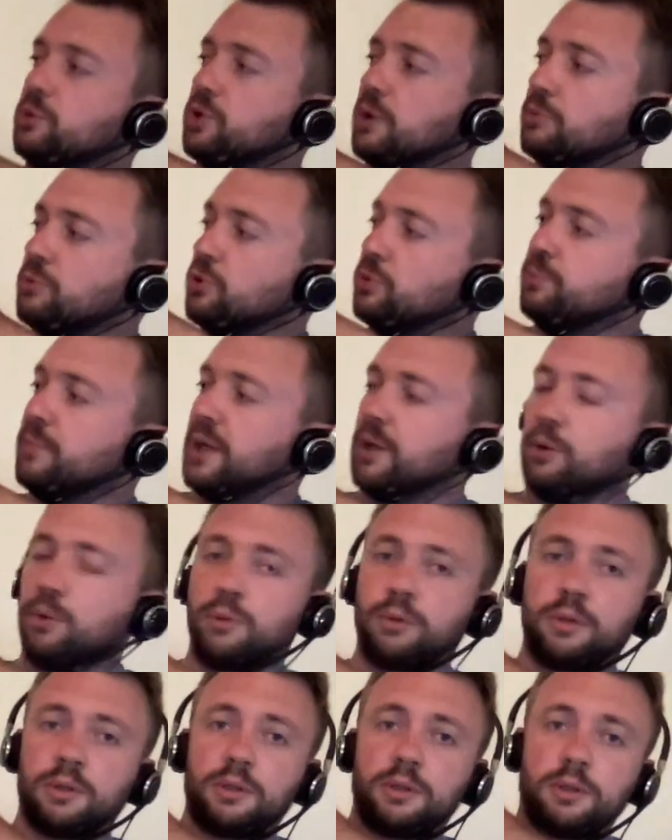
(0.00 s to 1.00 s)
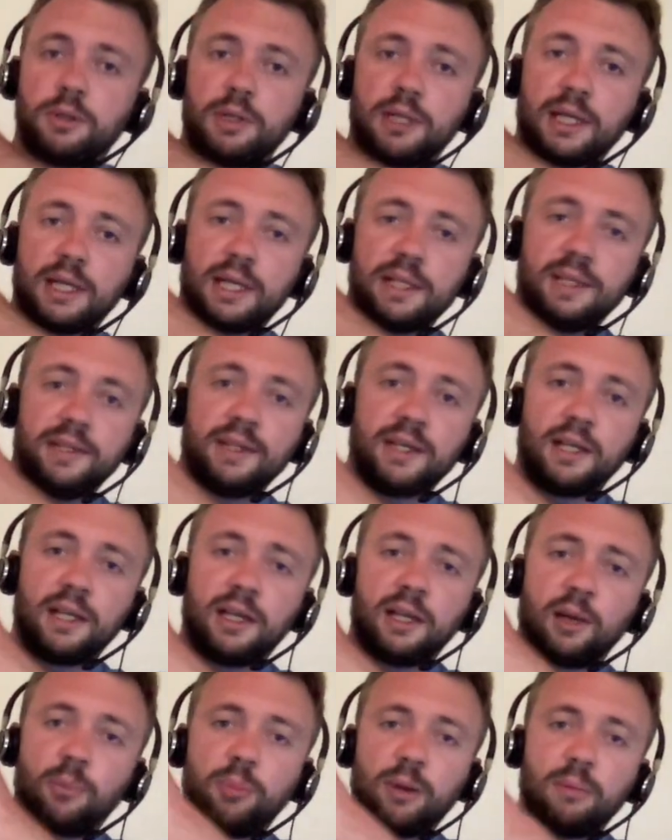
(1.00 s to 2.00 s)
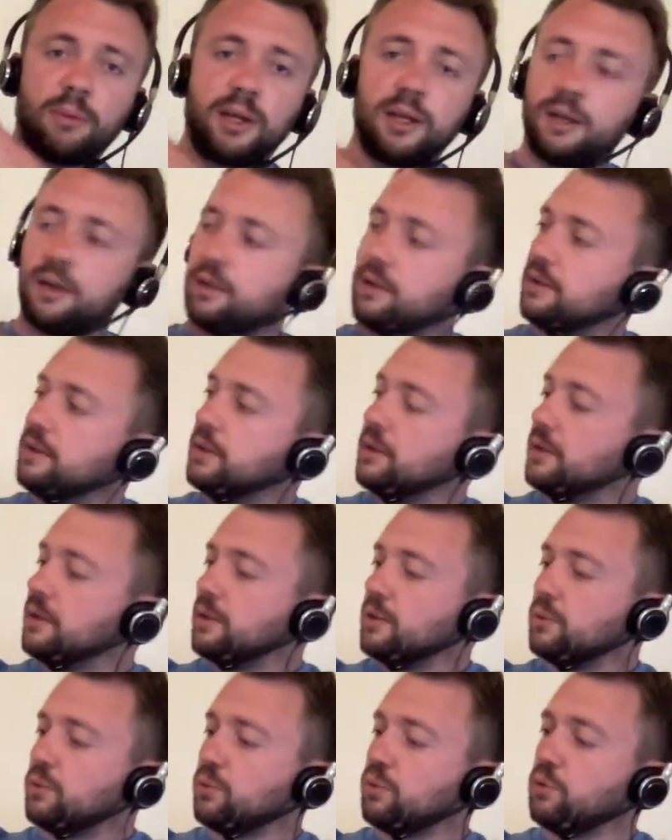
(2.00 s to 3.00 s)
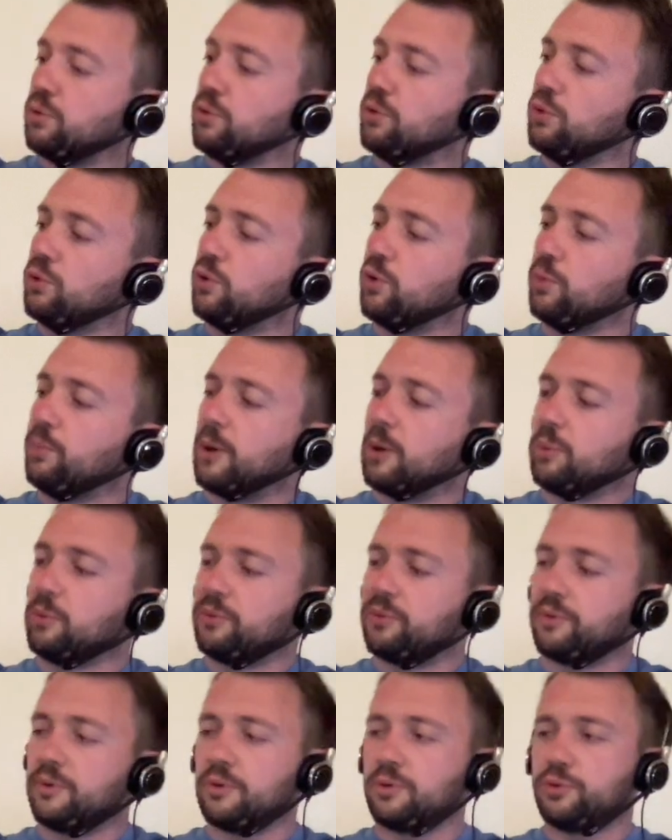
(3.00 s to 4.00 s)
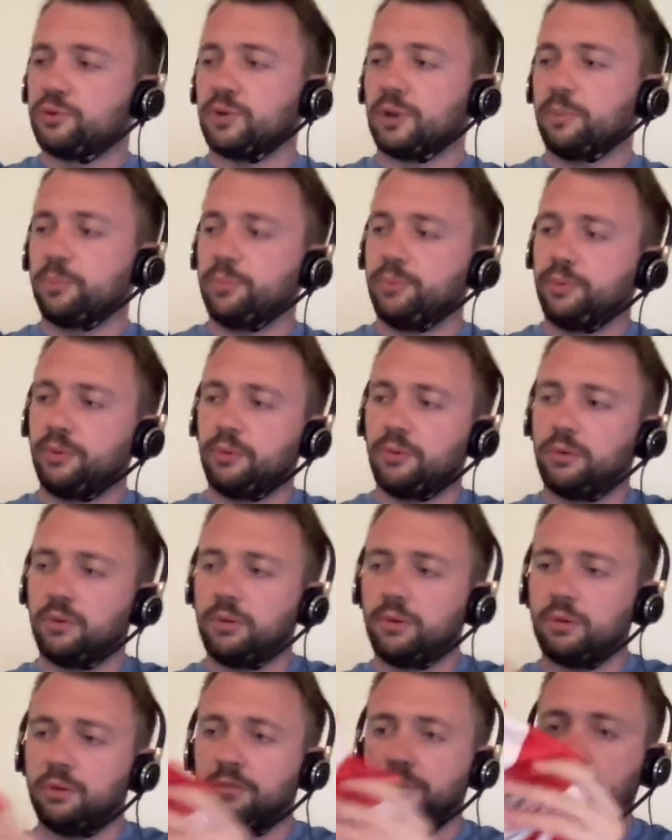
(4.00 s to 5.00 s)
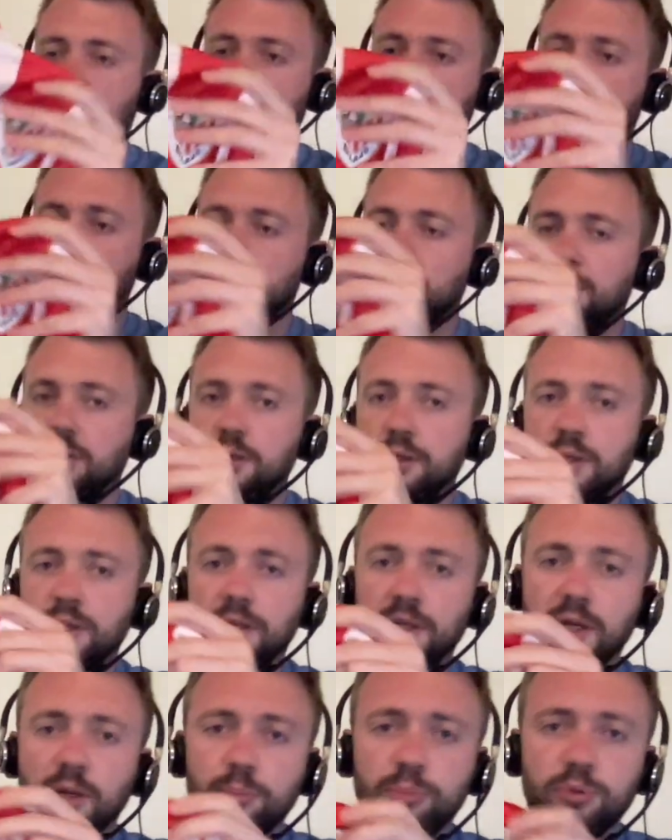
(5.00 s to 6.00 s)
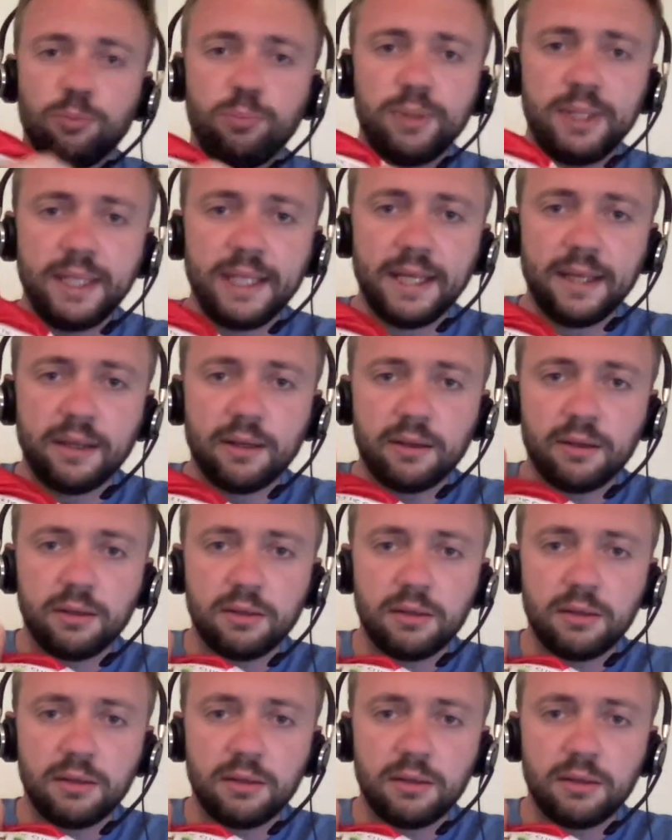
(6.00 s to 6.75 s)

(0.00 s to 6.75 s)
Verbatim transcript: comme l'autre maillot. Hein. La qualité, elle a l'air pas mal. Donc le logo, par contre, je suis un peu, voilà, il est un peu plié.